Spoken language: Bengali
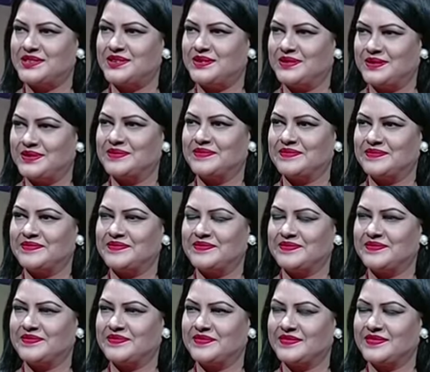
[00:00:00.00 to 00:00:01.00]
ছিল হ্যাঁ পারভেজ
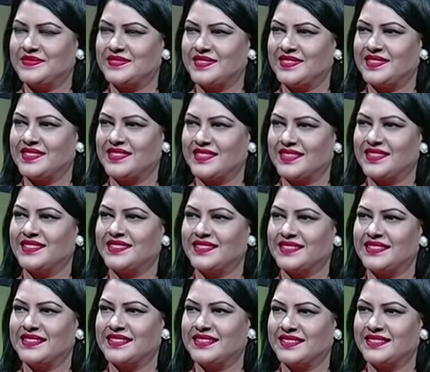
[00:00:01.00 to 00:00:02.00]
সাহেব ওই সেটে আছে
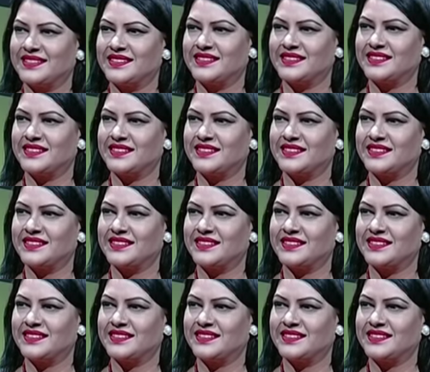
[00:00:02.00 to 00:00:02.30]
গেলাম ওখানে